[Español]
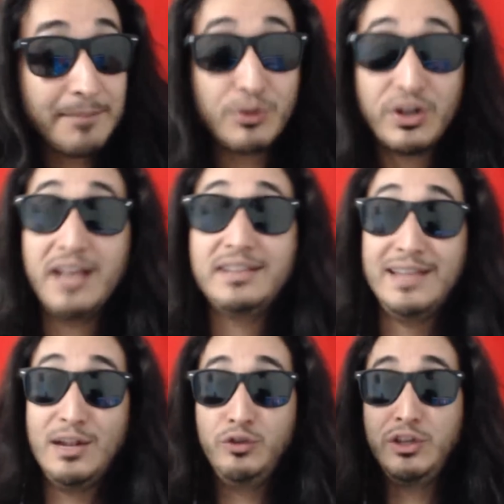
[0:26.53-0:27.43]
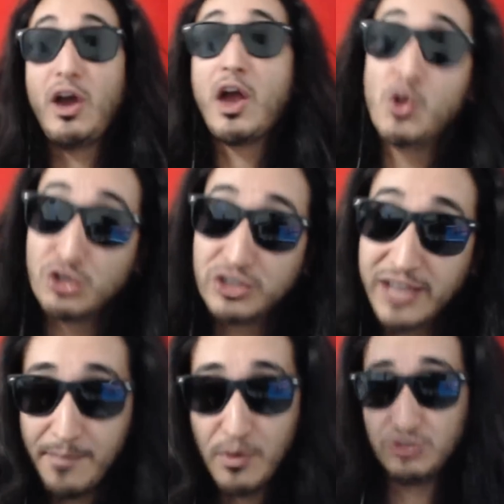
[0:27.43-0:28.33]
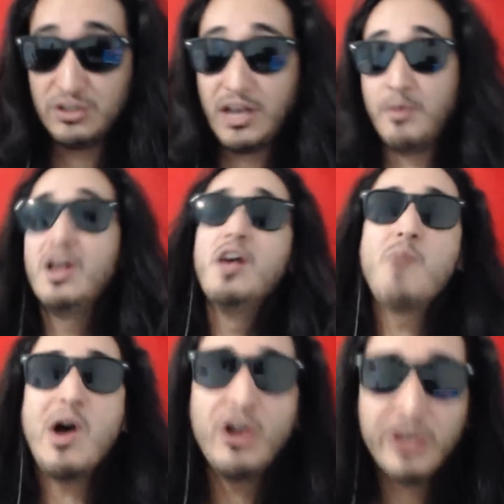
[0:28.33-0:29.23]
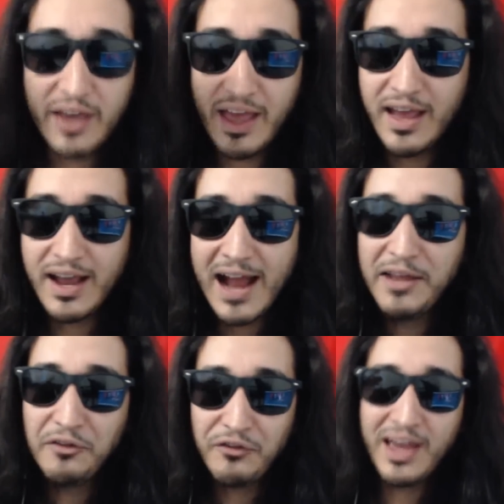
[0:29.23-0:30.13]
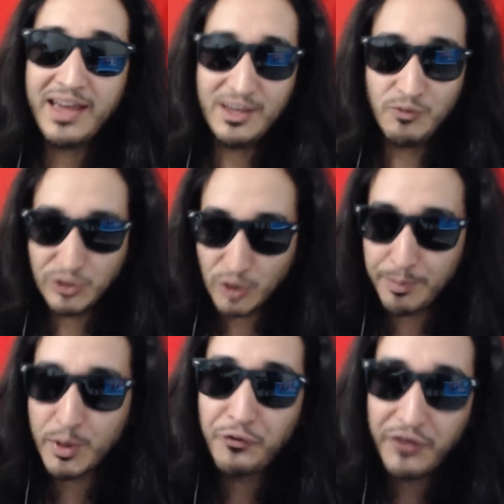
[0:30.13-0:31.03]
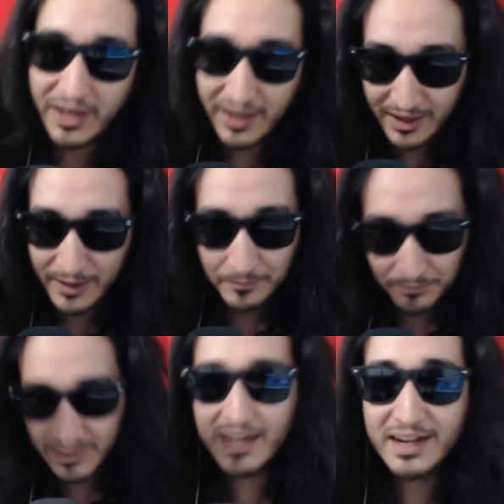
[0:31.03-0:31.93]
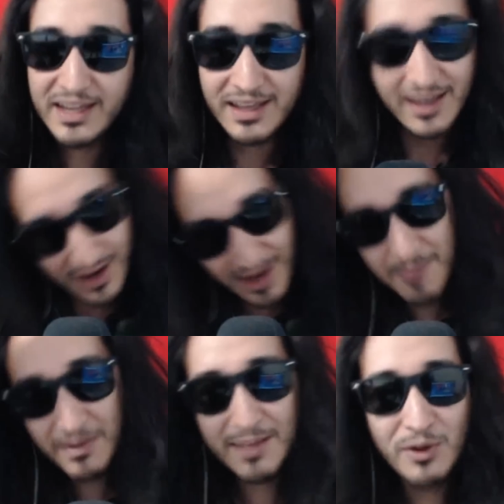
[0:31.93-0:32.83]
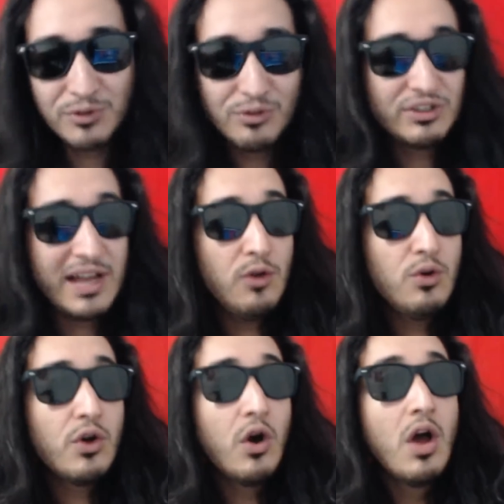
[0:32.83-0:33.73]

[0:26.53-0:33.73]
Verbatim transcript: porque es el único que conocemos, Bueno, eh, Jalife y nuestro profe de RI, que le mandamos un saludo.